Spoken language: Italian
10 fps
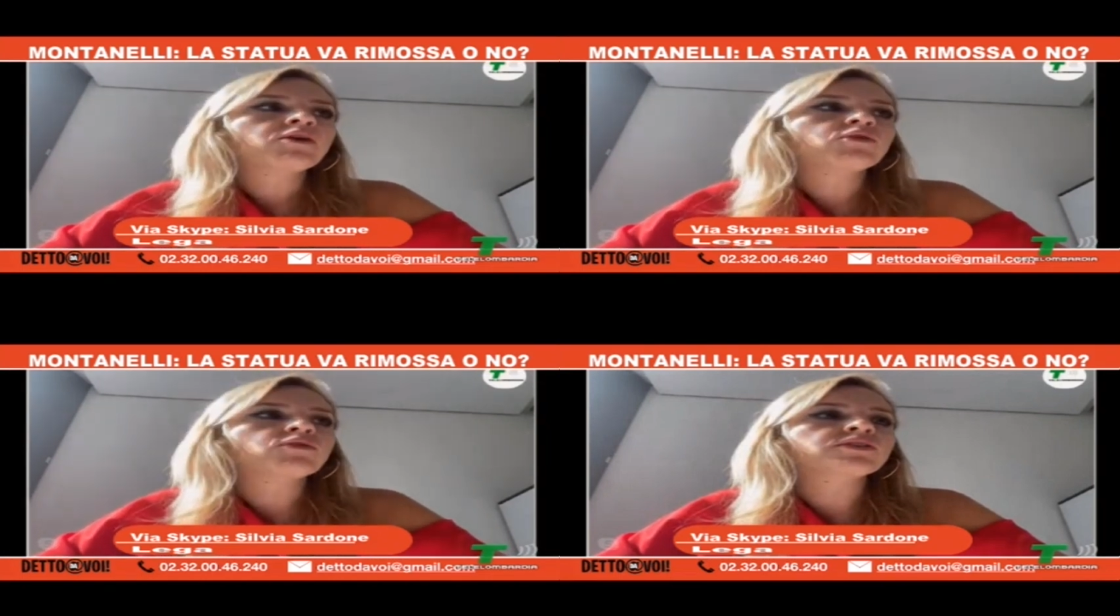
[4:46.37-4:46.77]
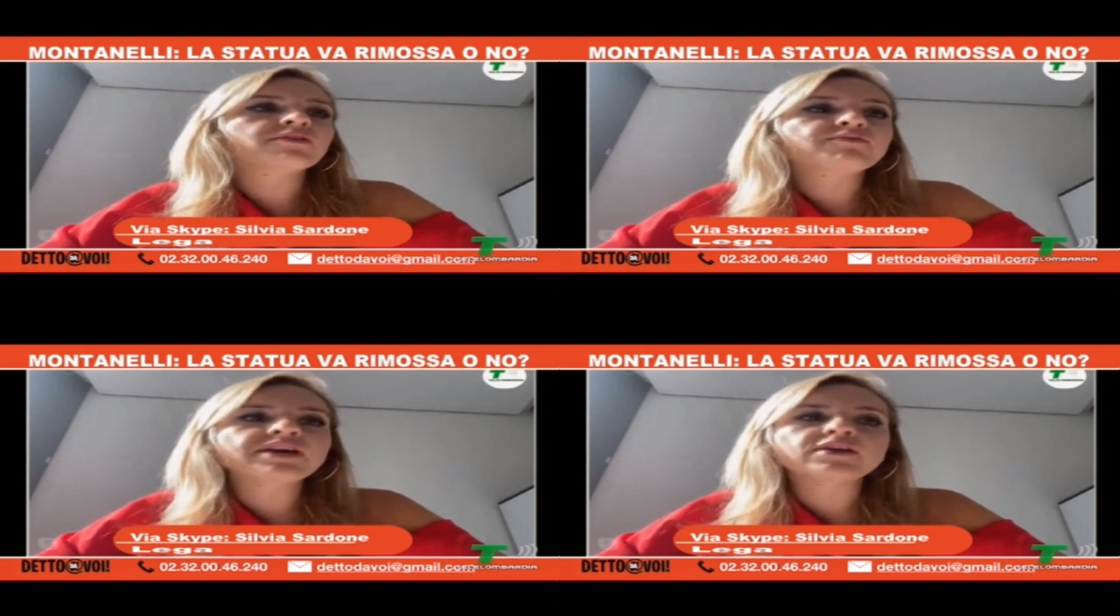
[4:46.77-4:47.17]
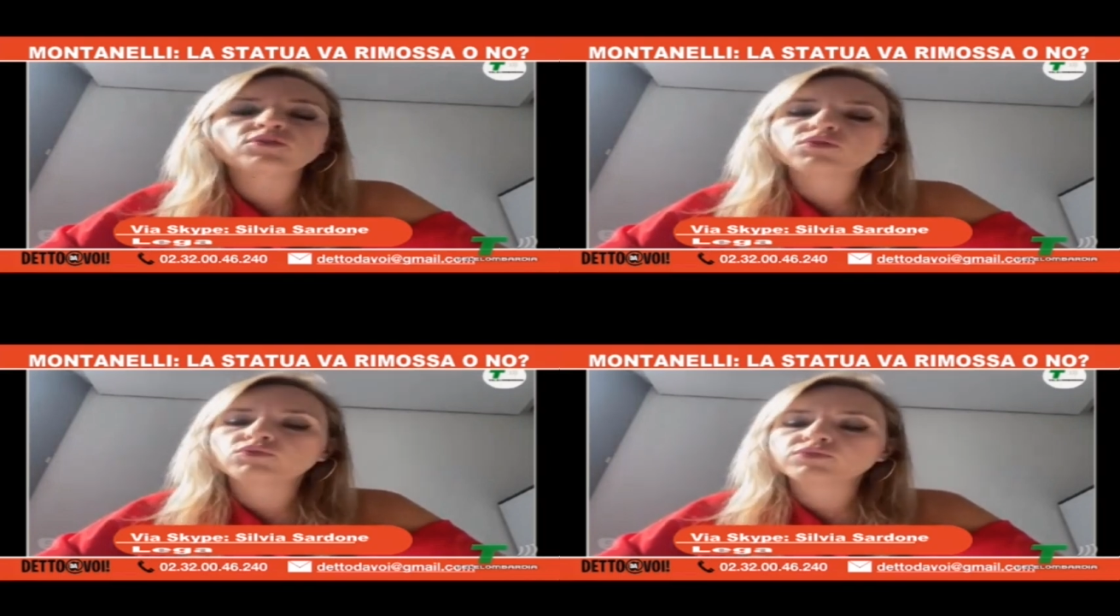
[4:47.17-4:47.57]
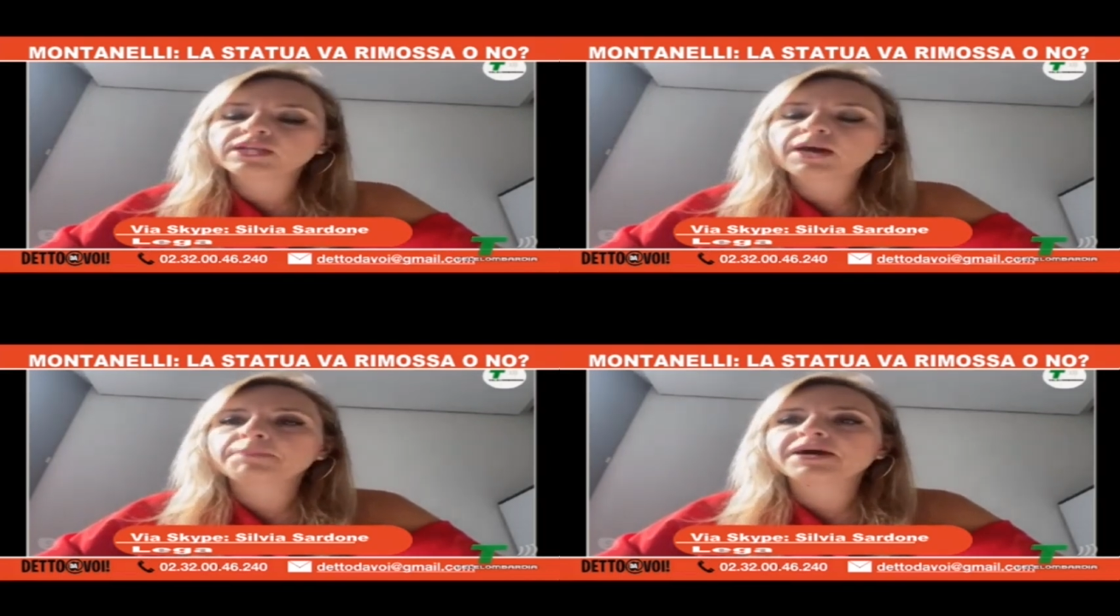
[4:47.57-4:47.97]
oh, davvero
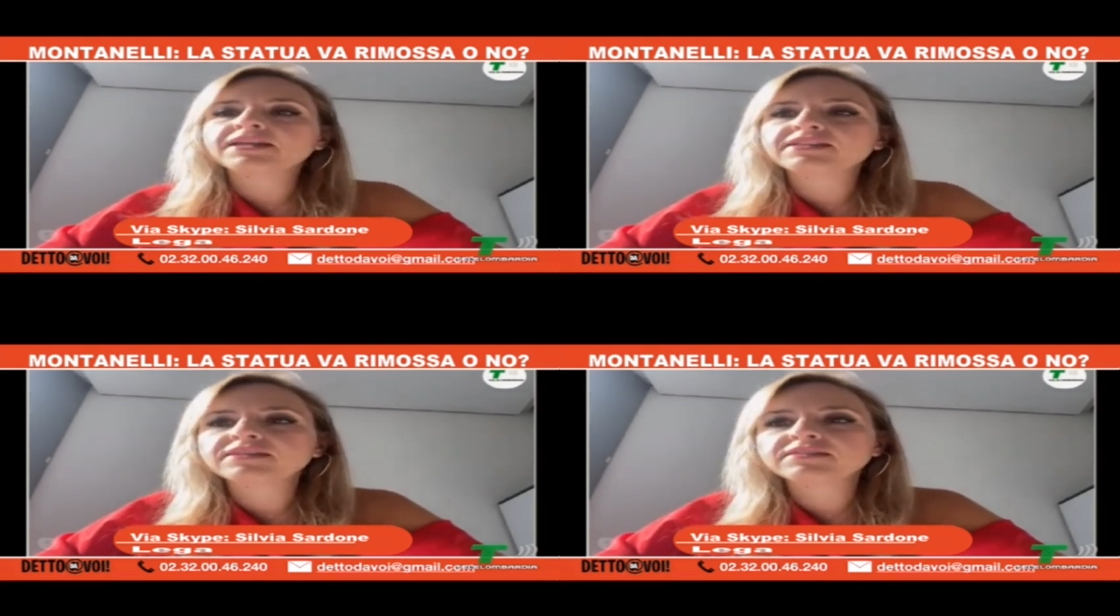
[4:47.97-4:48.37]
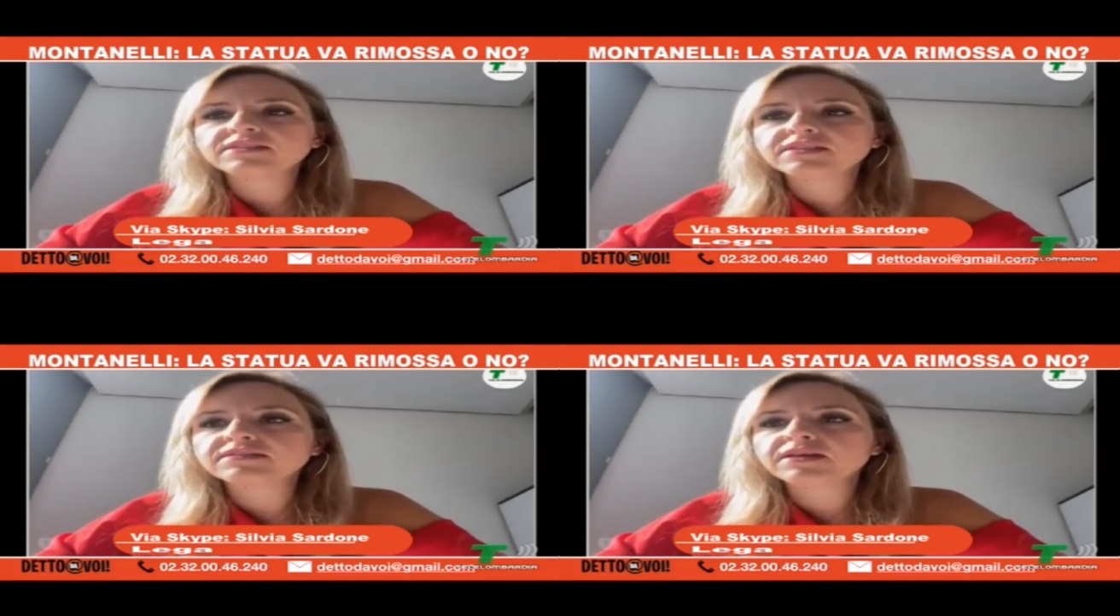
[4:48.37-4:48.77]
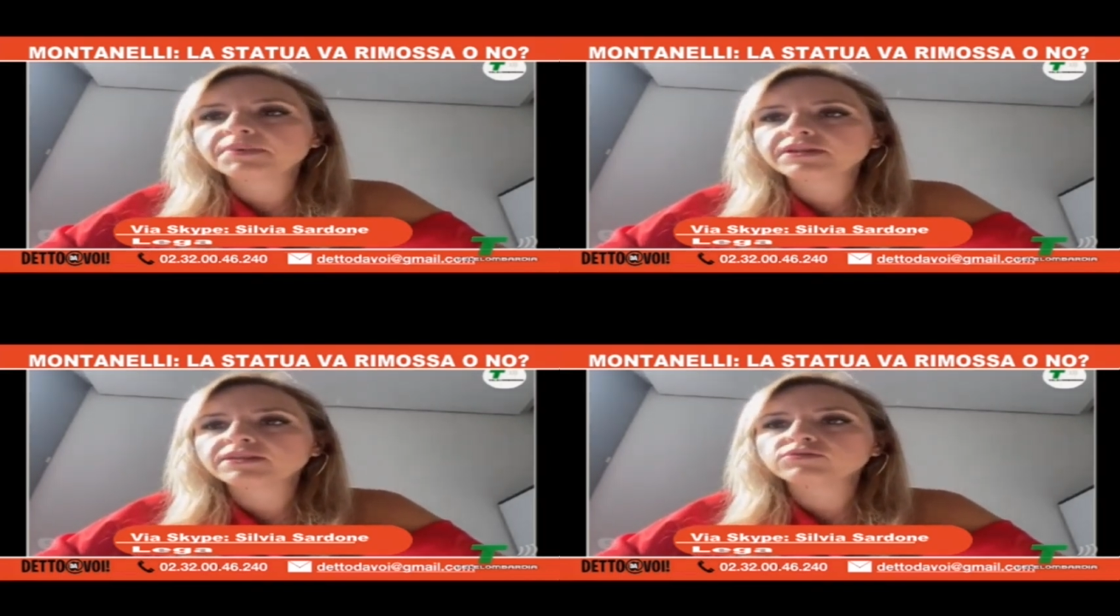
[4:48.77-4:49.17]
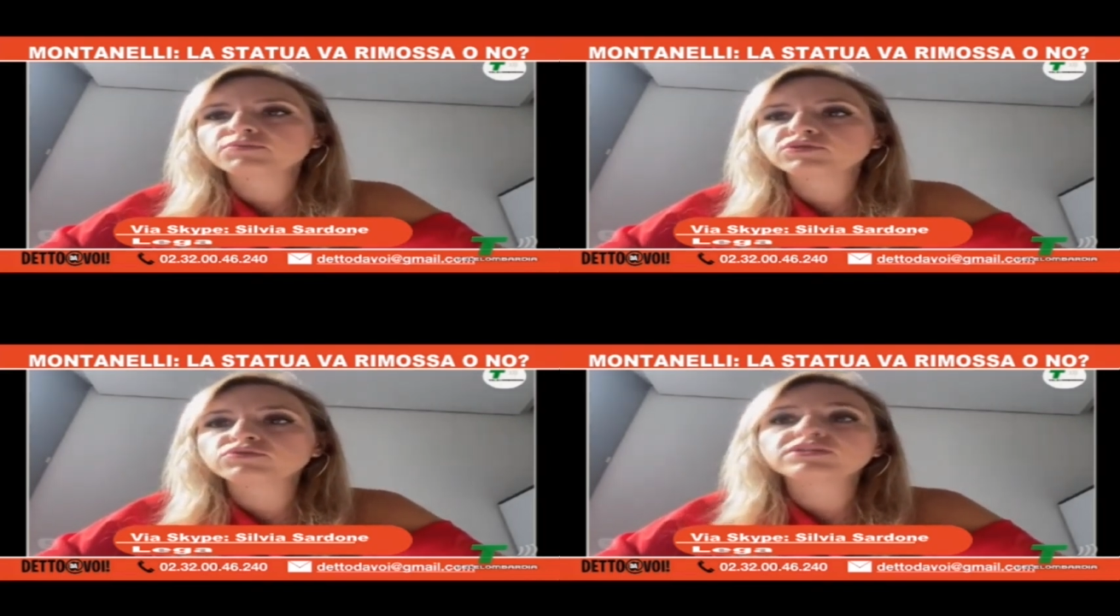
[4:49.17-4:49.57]
una parità di diritti e parità di
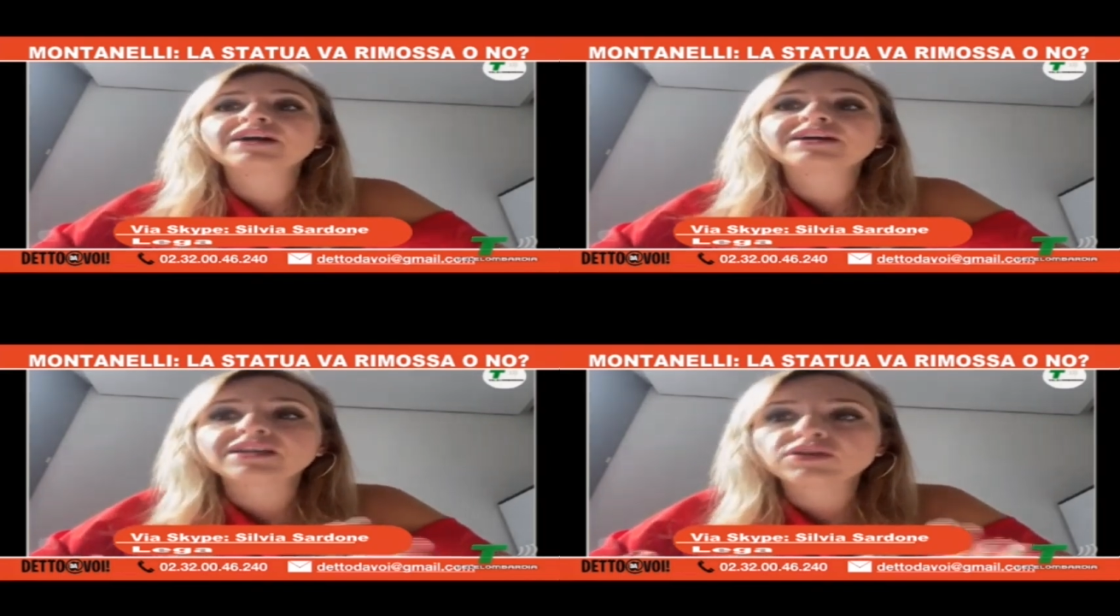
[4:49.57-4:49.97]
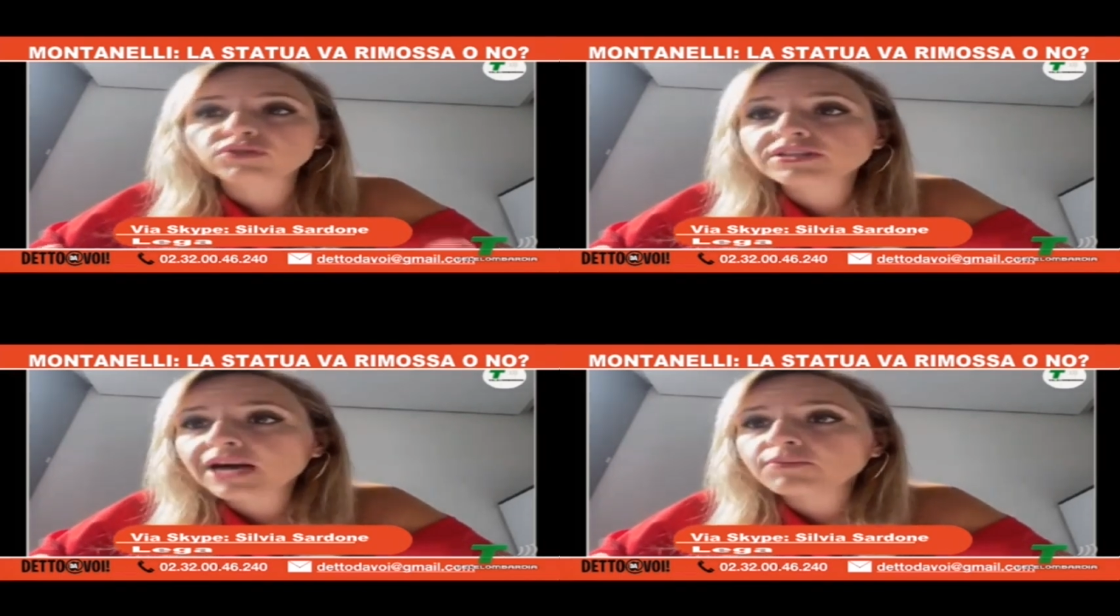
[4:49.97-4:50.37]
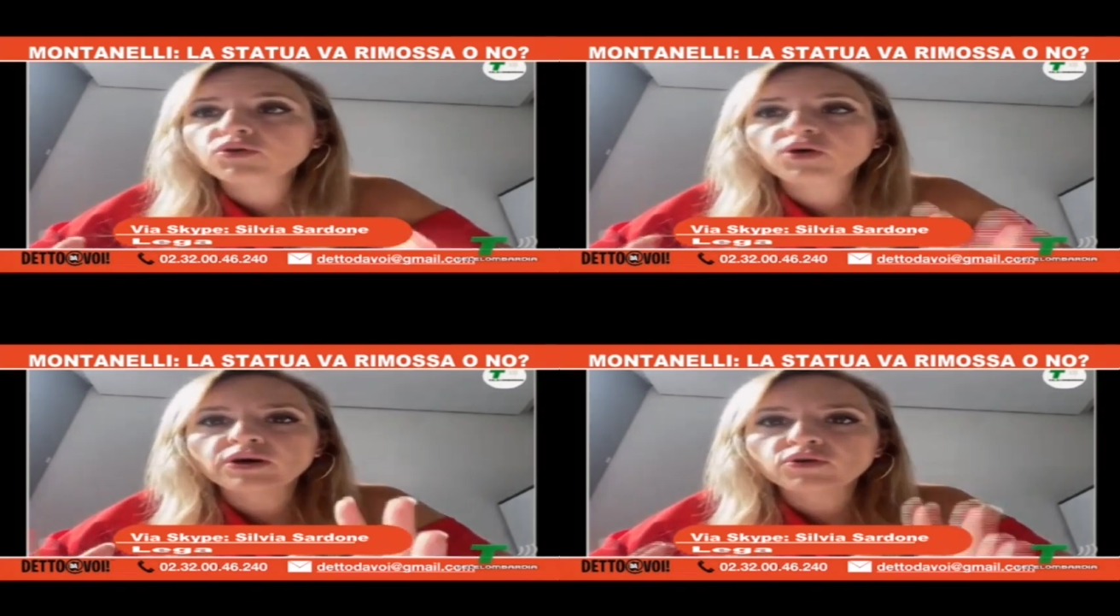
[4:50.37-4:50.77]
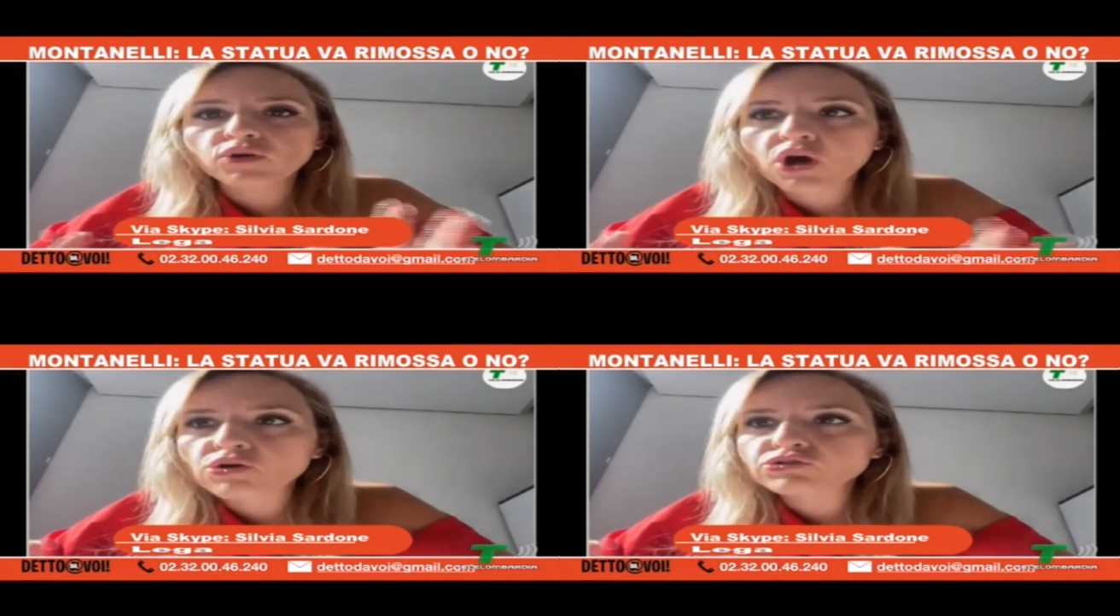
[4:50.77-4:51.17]
opportunità che ricordiamolo
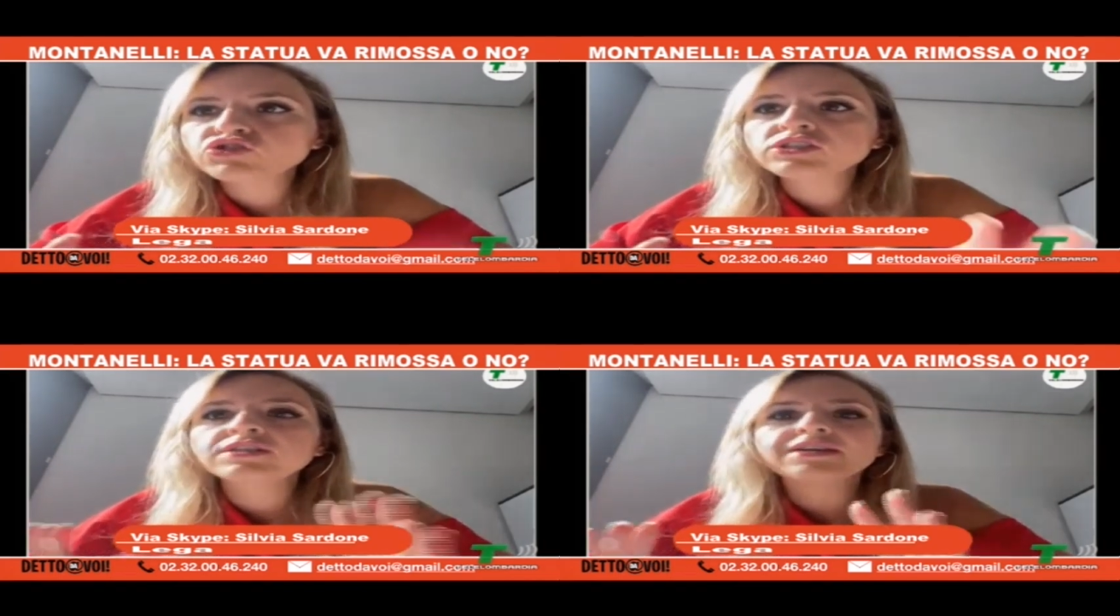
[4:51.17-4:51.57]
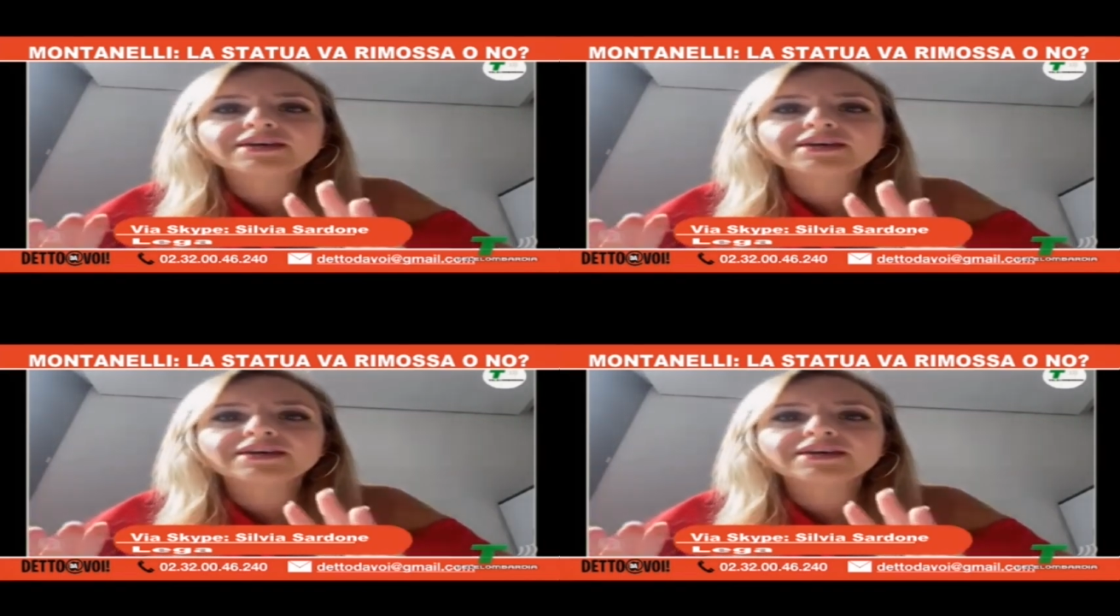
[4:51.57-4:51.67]
ancora oggi